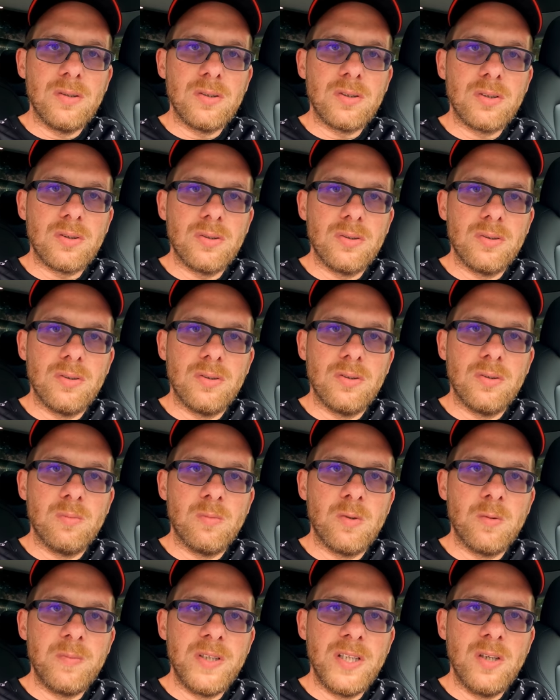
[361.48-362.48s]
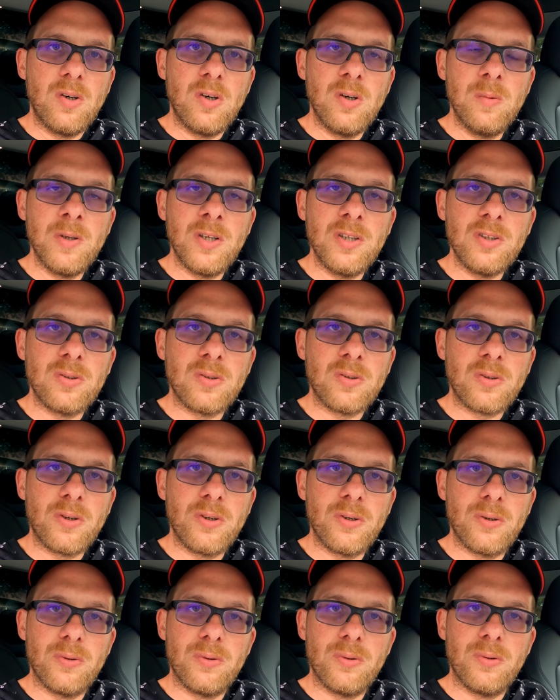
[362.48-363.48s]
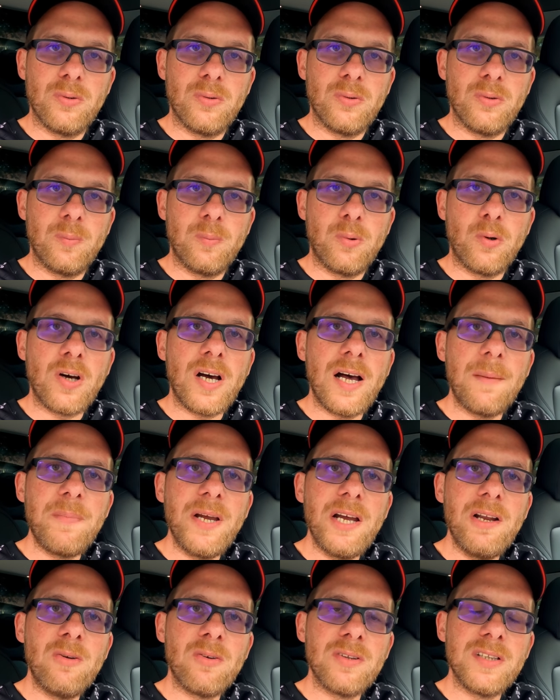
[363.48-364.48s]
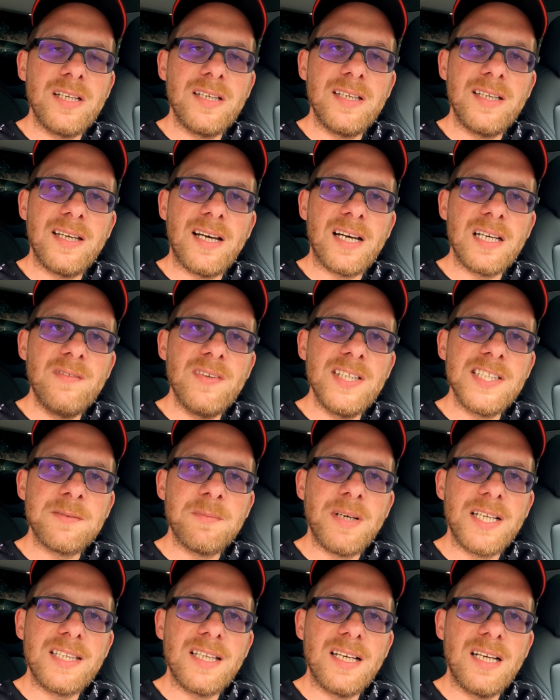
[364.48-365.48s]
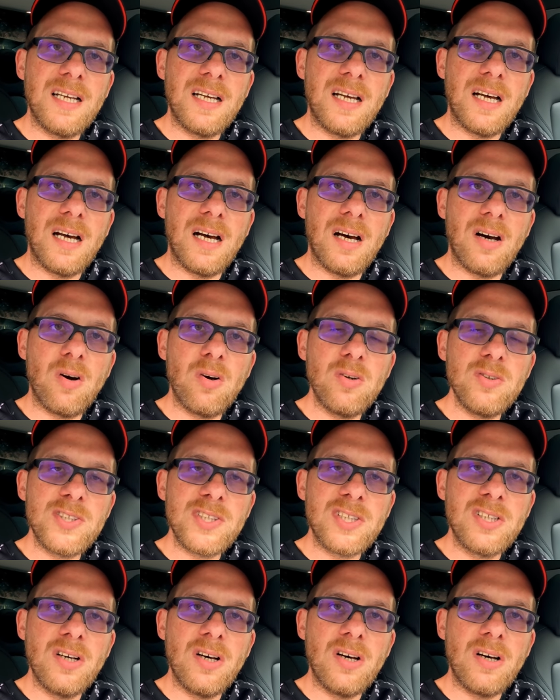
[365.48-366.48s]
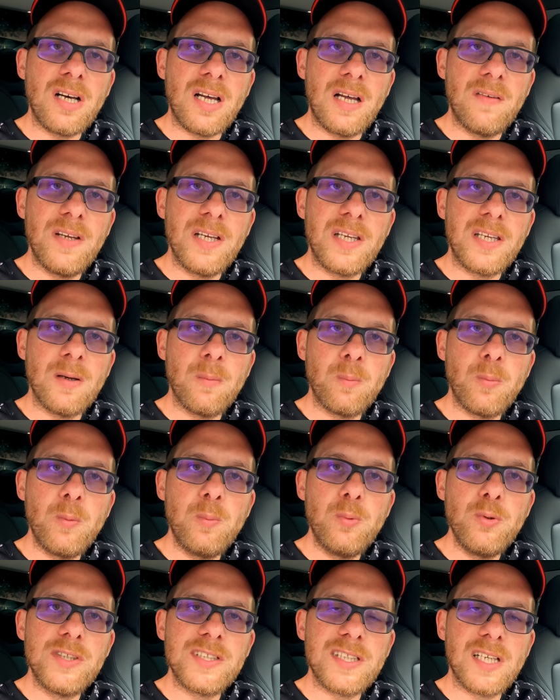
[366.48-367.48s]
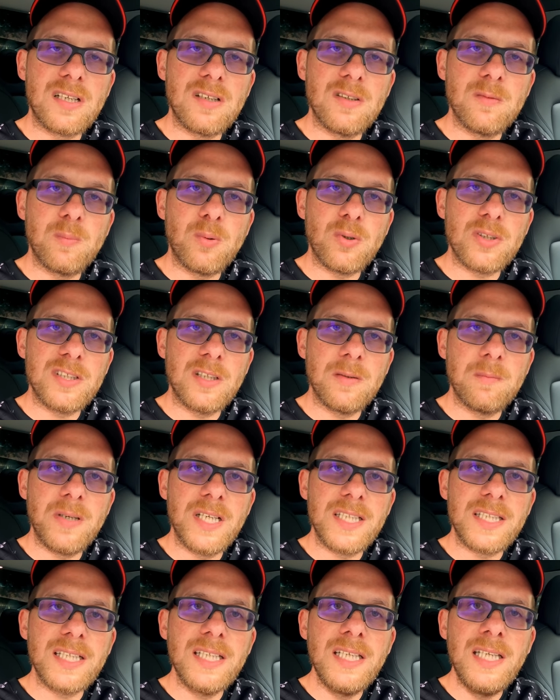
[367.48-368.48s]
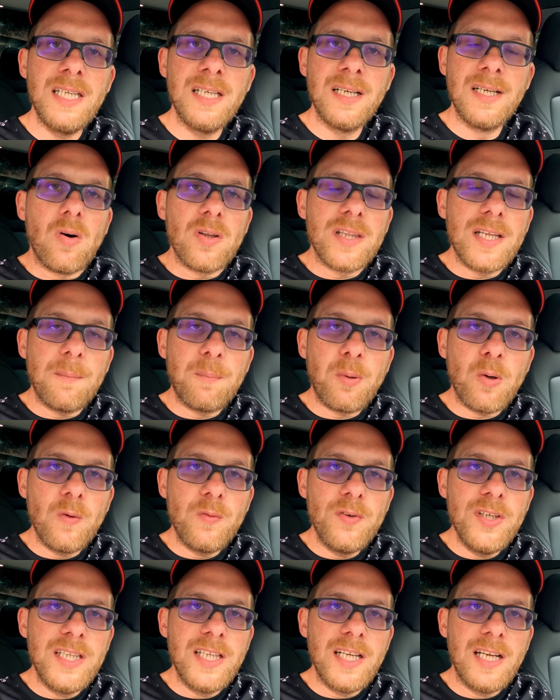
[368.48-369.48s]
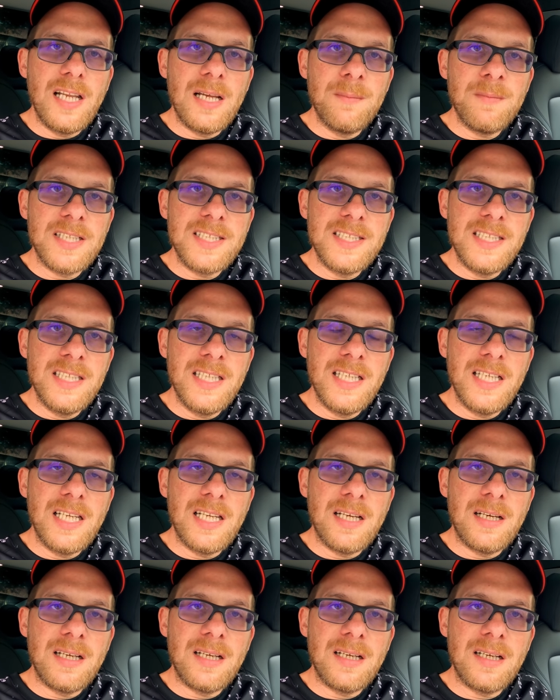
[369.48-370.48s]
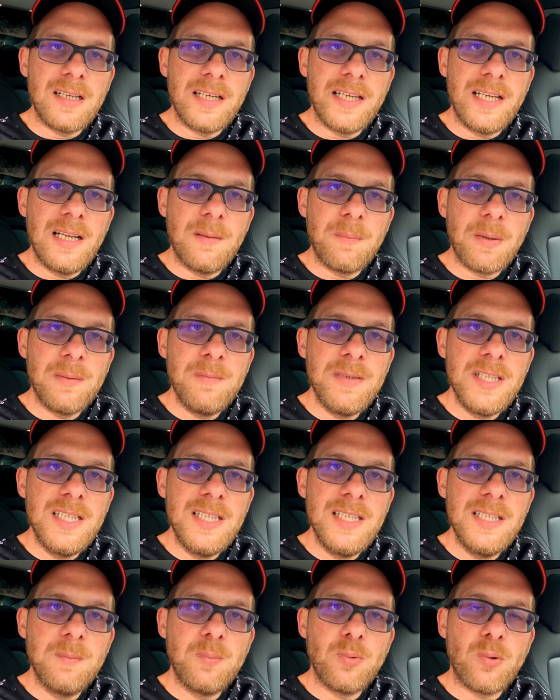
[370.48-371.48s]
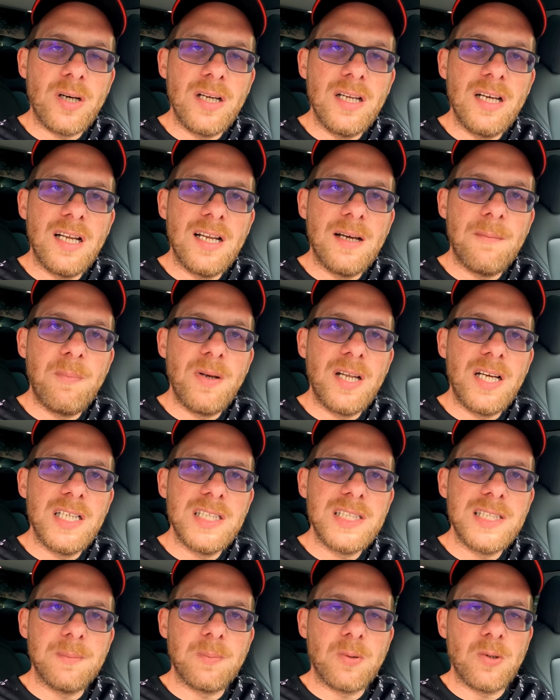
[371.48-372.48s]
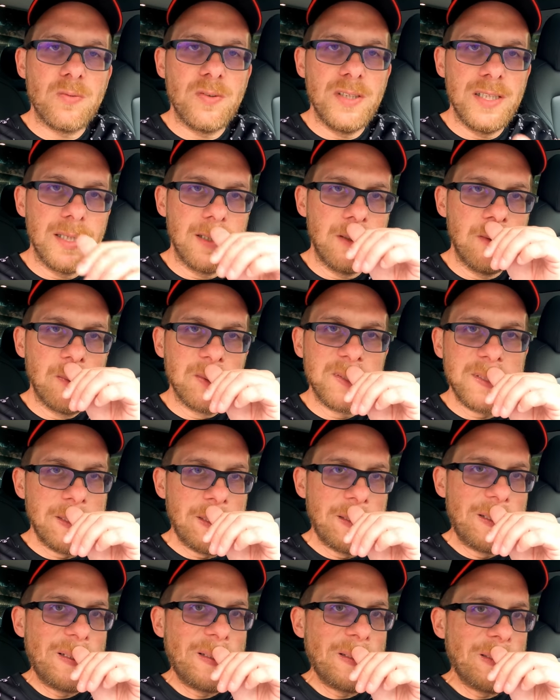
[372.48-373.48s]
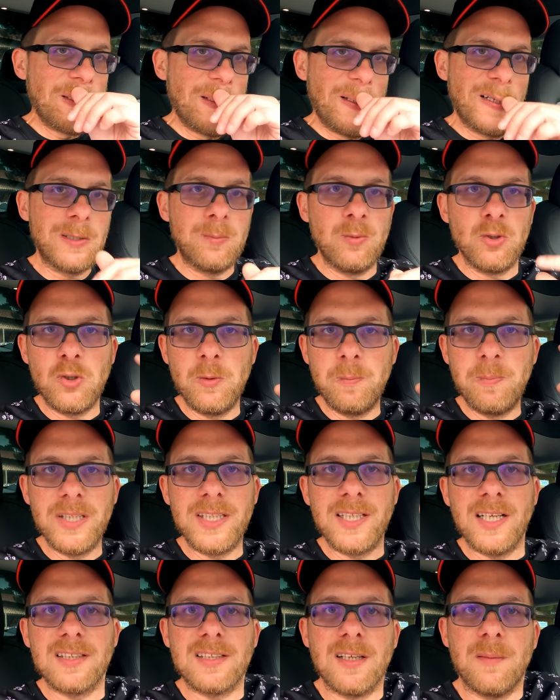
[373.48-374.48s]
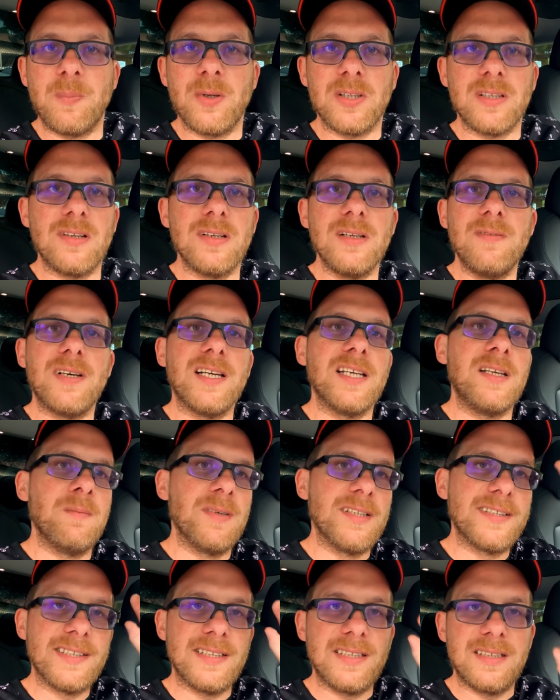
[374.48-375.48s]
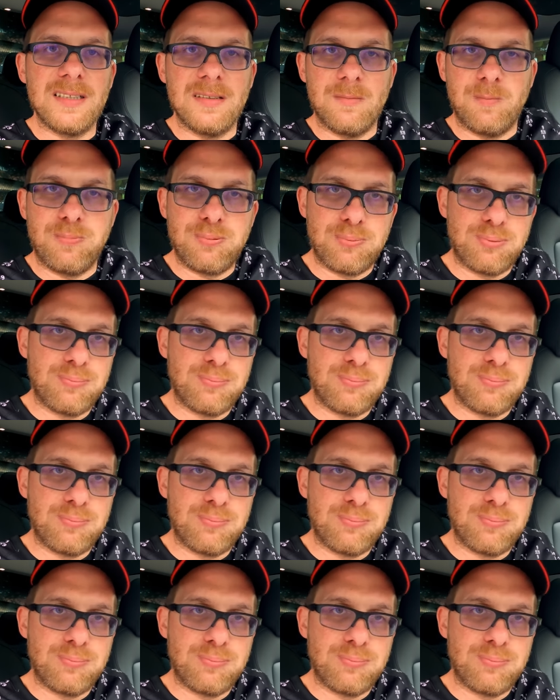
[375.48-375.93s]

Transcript: notre euh, mobilhome. Donc euh, pour rappel, on est arrivé ce matin à Osgore avec un peu plus de 50% de batterie. On a profité de la matinée et de l'après-midi pour aller à la plage et profiter de l'océan. D'ailleurs, je me suis pété un tympan dans les vagues, mais ça,